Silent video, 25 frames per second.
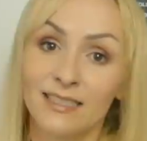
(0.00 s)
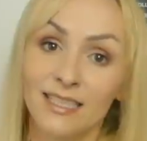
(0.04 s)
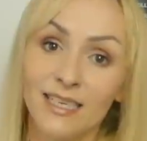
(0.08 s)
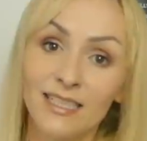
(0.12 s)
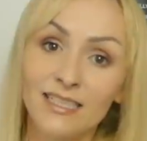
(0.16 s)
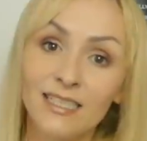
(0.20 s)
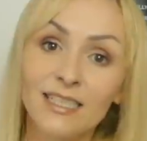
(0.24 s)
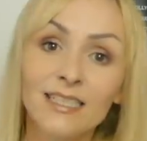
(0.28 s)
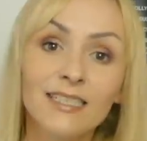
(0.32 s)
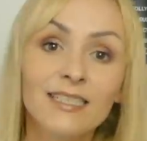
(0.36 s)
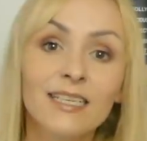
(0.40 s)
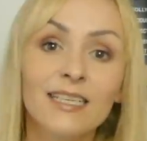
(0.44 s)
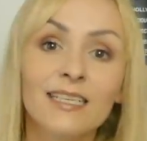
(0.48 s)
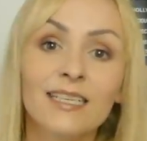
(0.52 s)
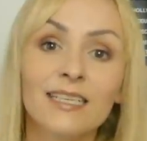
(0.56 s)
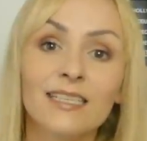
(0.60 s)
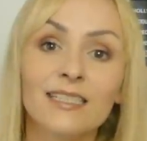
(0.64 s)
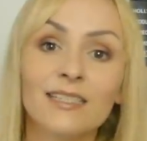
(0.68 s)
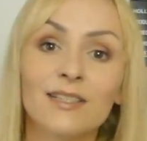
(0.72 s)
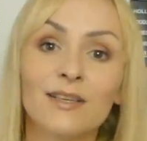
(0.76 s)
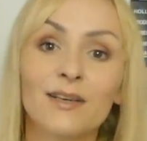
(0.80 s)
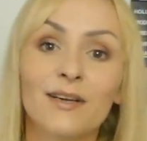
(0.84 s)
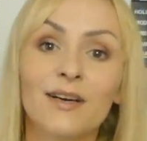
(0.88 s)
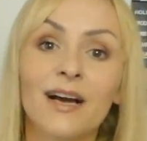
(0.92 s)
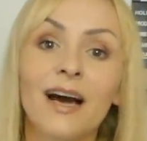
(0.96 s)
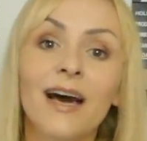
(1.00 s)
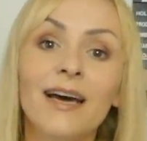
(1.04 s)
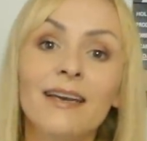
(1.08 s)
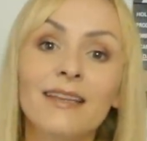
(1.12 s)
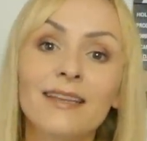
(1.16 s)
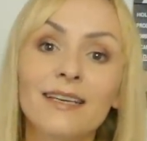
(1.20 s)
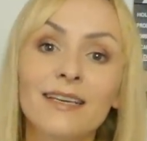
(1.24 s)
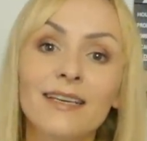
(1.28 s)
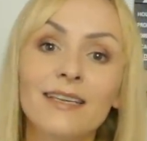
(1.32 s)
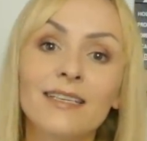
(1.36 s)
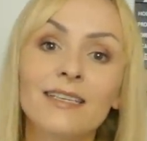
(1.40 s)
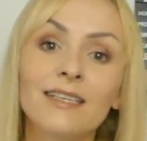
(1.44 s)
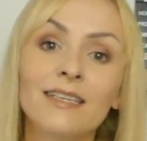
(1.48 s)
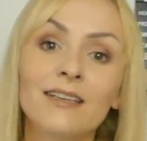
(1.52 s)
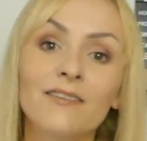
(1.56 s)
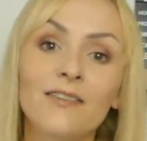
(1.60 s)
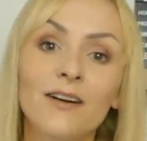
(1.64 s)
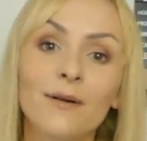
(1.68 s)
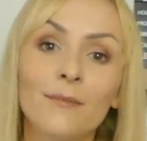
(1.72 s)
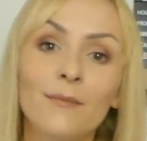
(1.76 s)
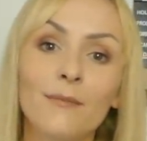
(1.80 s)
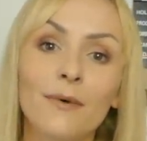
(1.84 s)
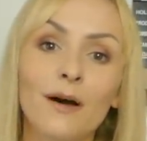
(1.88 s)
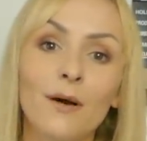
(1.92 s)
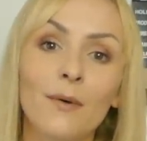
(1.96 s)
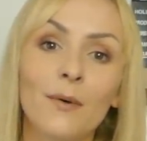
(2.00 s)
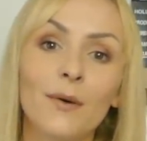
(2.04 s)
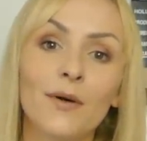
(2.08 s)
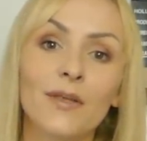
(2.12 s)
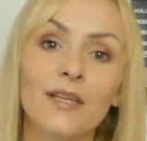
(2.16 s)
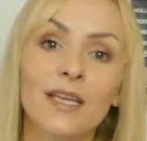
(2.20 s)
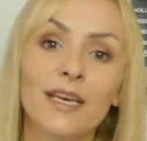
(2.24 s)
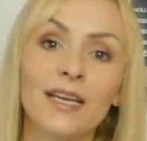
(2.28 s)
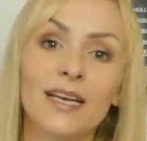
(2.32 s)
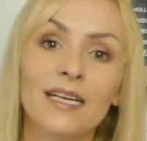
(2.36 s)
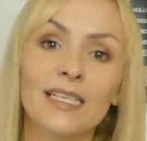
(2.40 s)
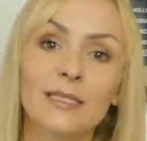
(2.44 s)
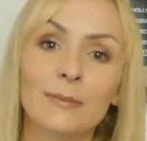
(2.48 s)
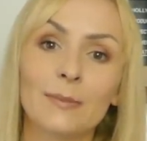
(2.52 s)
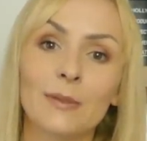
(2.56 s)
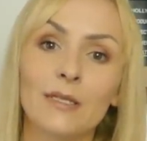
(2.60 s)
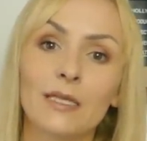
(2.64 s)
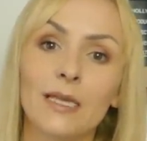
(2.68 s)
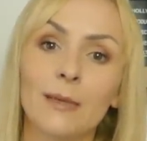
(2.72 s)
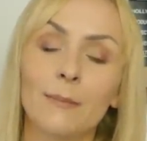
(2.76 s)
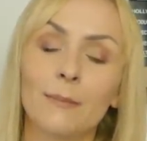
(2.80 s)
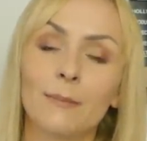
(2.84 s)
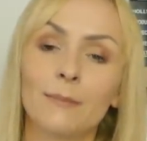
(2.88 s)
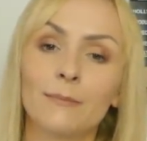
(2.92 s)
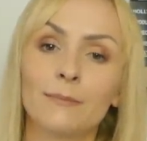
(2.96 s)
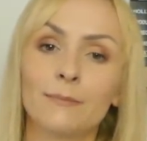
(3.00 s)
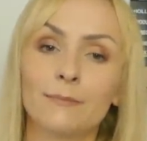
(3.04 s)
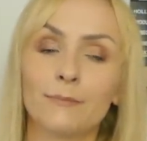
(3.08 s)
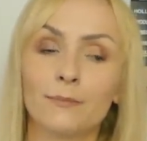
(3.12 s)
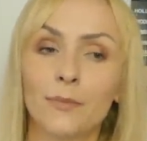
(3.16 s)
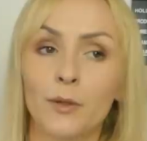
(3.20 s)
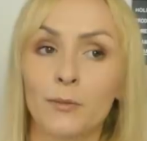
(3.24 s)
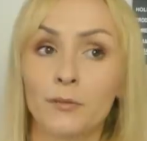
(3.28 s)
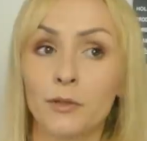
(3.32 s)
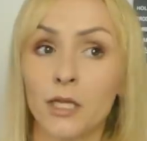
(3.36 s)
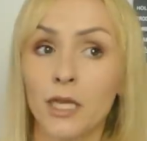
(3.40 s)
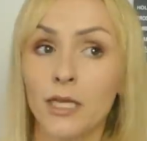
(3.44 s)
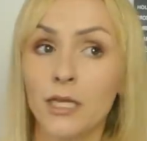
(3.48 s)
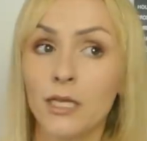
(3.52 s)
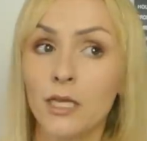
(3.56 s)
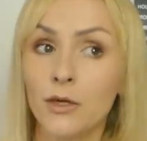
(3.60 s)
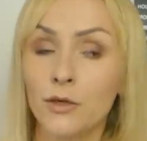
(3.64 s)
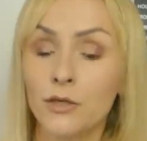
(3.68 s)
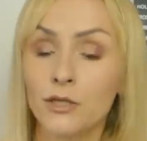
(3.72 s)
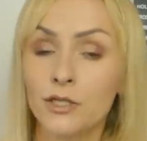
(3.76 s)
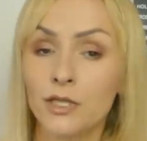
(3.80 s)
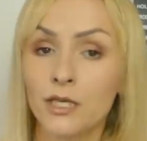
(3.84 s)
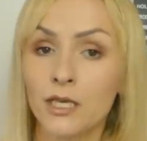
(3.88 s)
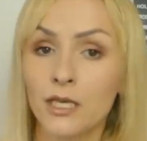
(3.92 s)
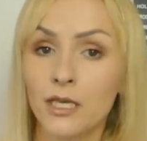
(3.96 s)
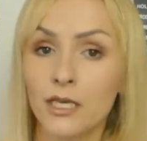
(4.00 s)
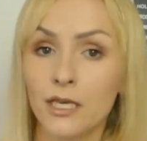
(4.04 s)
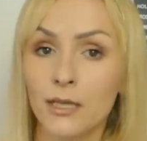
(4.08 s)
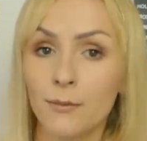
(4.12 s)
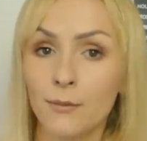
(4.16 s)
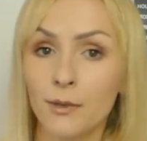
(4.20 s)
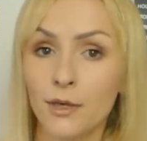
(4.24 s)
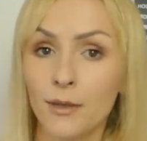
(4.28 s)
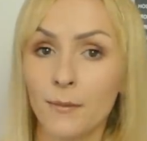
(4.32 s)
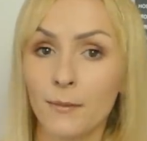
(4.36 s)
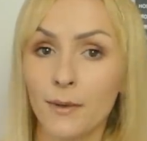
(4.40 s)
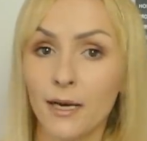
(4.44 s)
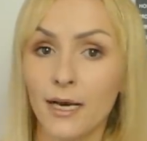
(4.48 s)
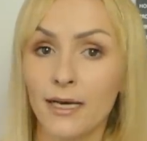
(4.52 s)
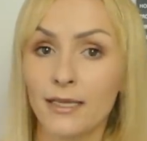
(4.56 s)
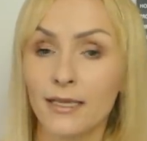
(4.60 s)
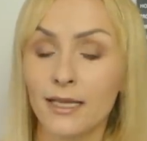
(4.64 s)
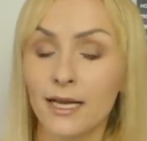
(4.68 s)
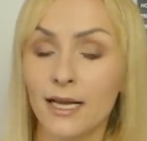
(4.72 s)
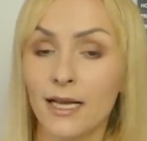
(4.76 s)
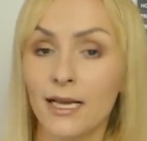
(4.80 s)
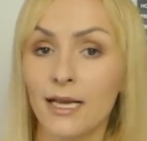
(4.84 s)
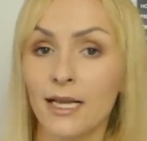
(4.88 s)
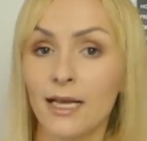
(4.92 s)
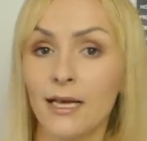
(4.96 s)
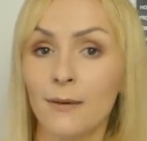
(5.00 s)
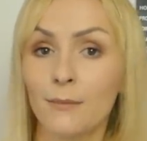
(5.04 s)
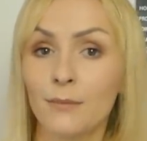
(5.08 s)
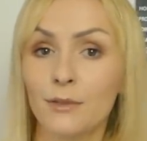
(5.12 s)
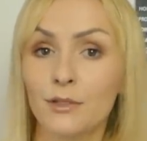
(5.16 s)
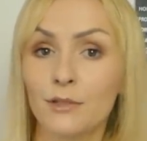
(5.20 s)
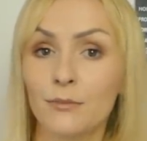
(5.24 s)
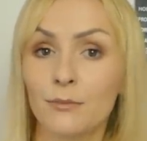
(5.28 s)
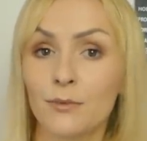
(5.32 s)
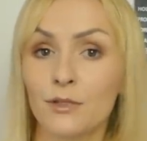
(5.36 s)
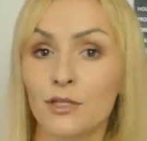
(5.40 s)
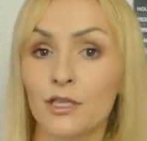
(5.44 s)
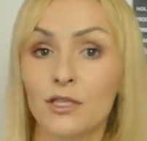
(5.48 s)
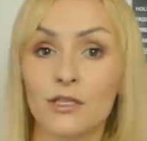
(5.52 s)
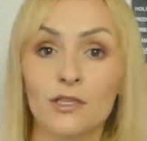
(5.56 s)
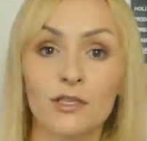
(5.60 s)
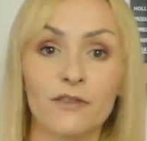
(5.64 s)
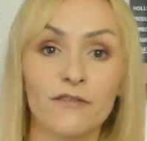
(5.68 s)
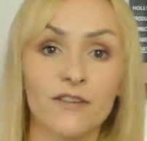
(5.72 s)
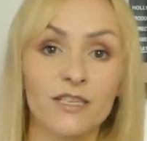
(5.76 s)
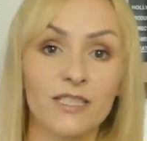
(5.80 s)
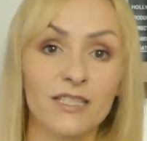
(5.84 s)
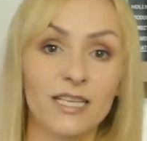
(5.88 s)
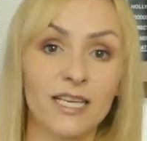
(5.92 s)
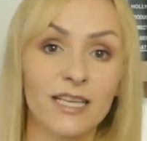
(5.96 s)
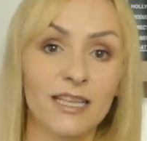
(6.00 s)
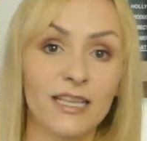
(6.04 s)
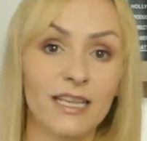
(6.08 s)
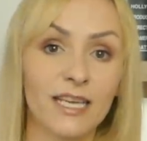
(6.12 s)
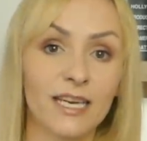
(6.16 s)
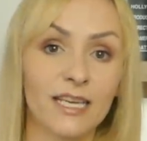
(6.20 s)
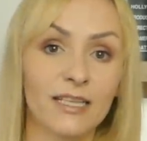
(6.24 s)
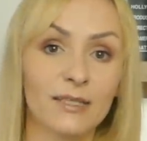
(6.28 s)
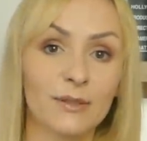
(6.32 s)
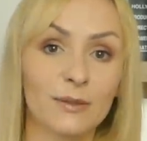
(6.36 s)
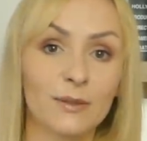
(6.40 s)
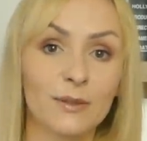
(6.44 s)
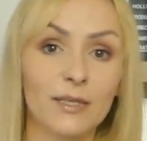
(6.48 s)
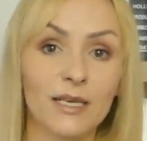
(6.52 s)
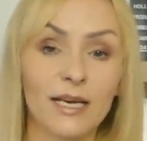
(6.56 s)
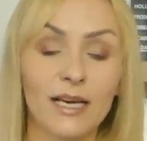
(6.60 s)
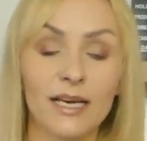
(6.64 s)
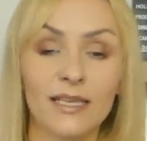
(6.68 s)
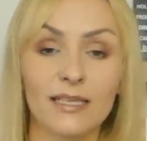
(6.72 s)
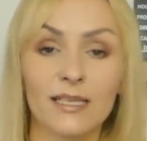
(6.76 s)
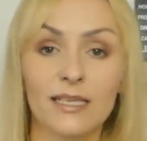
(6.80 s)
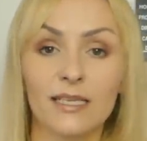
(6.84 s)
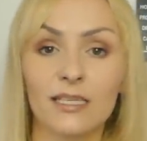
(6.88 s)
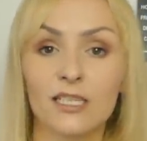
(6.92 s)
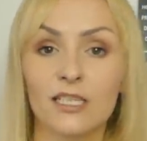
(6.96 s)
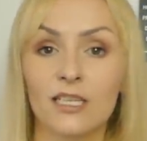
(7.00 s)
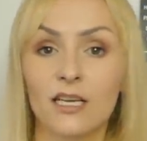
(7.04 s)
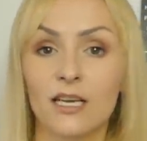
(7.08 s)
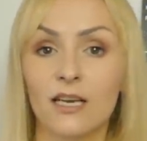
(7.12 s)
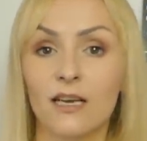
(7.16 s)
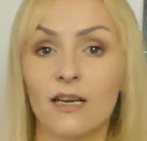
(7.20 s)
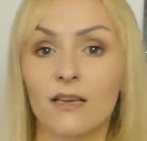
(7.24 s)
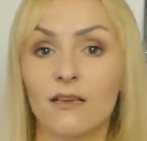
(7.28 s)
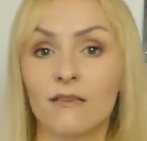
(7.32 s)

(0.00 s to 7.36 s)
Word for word: Zajrzyjcie też do karty, jeśli Wam mało teraz, bo tam poprzednie odcinki na moim kanale, być może coś Was zainteresuje, a także